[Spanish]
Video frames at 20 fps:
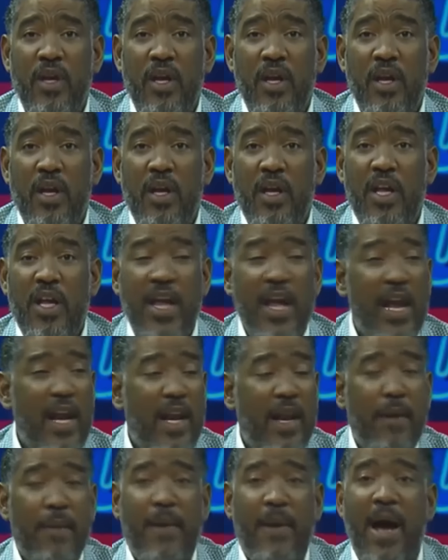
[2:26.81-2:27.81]
y él
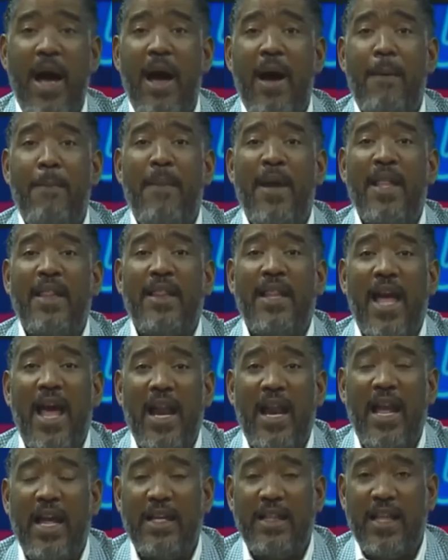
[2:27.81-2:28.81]
le va a mandar
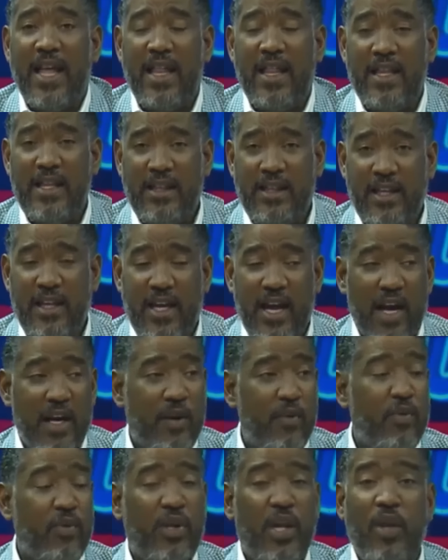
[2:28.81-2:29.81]
las estadísticas que
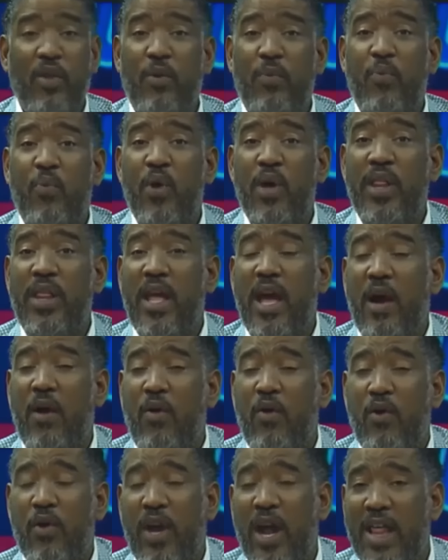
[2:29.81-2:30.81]
usted no puede
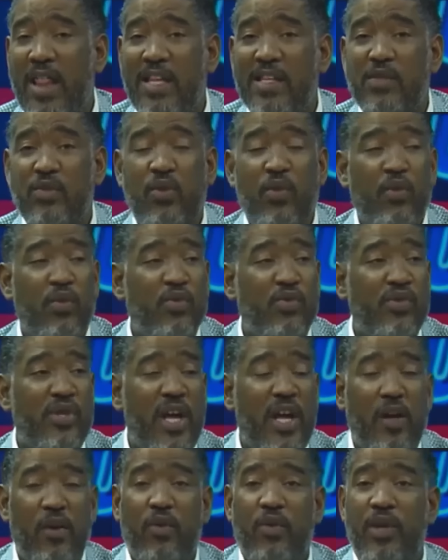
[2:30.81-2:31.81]
ahora
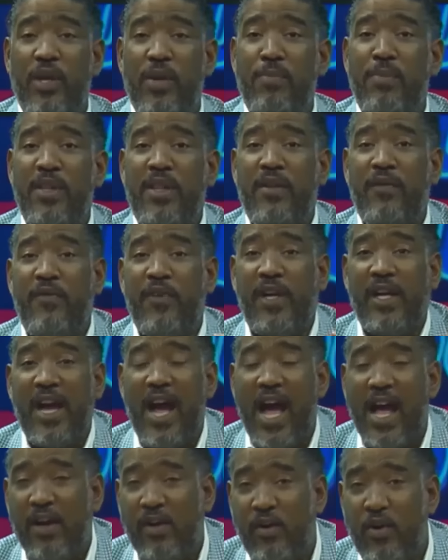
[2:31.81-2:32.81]
desconocerlo,
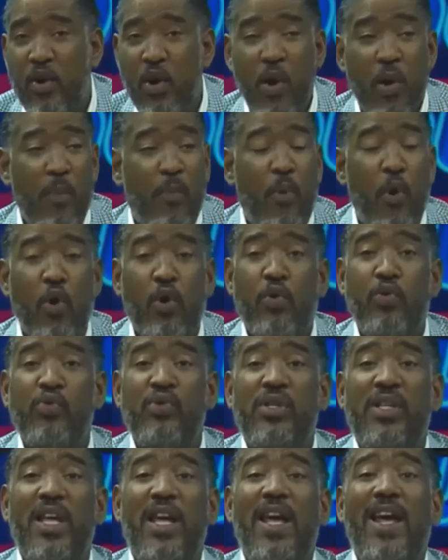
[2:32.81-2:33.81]
desmitificarlo, porque
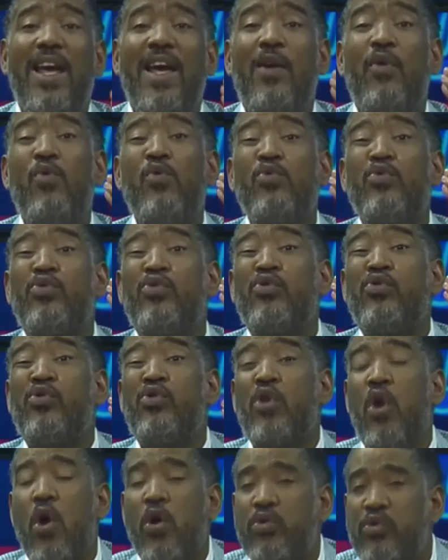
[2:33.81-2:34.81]
usted
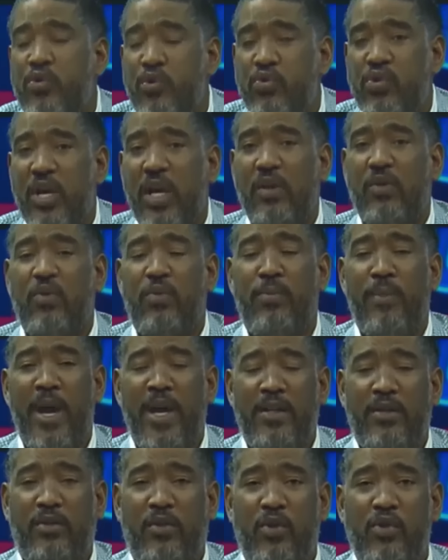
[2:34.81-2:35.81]
usó sus
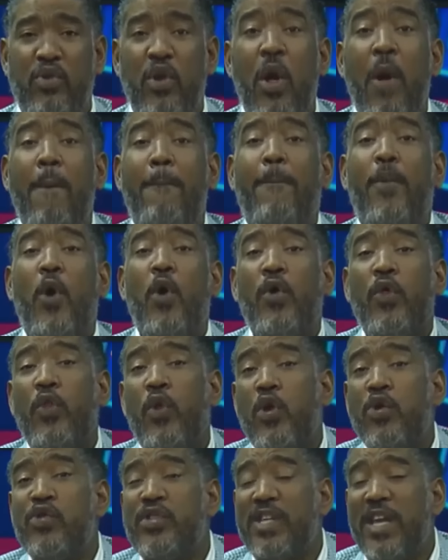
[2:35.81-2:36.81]
argumentos por
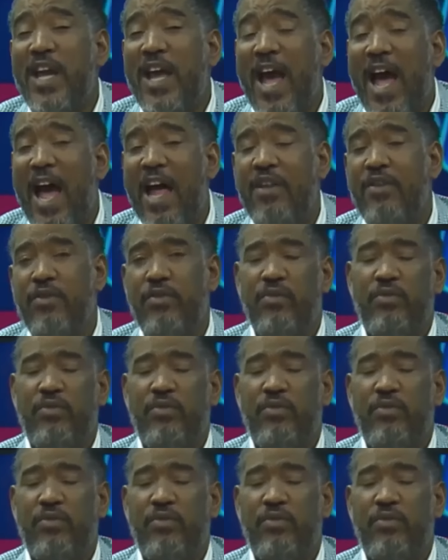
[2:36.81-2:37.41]
12 años.